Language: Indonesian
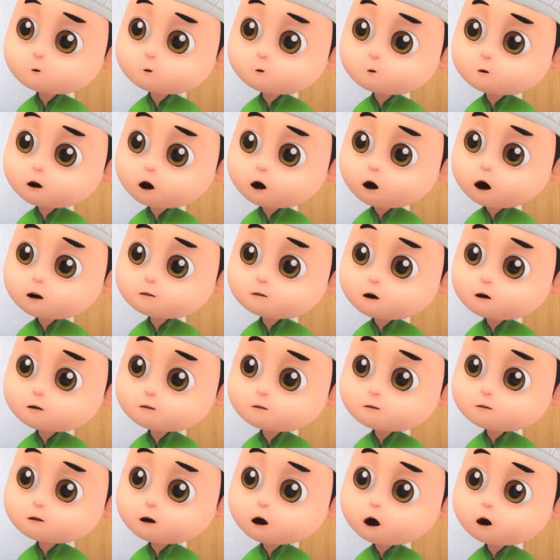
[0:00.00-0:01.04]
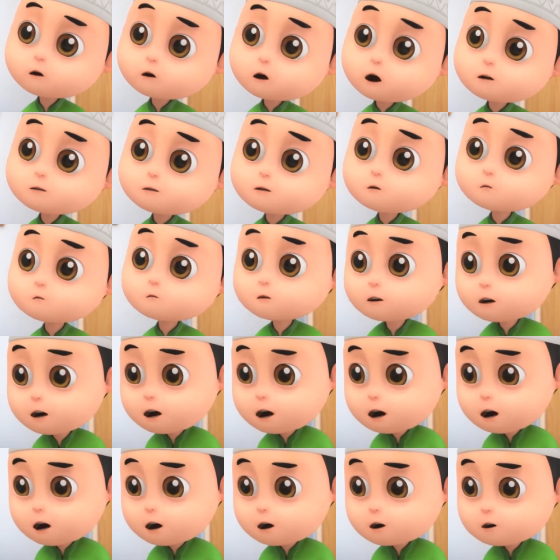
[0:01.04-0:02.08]
Dia kan gak sengaja sih,
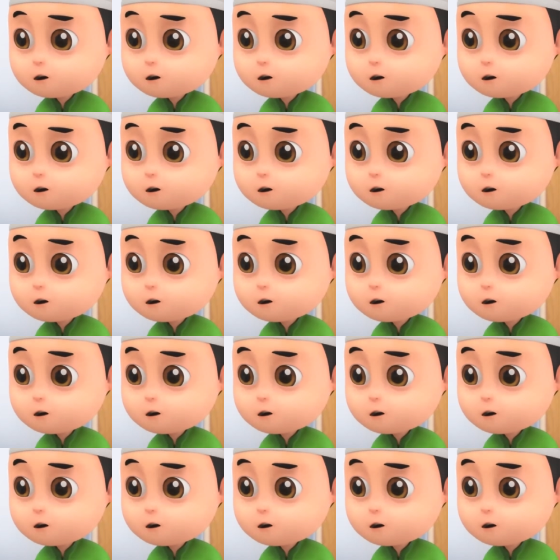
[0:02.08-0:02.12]
Pak.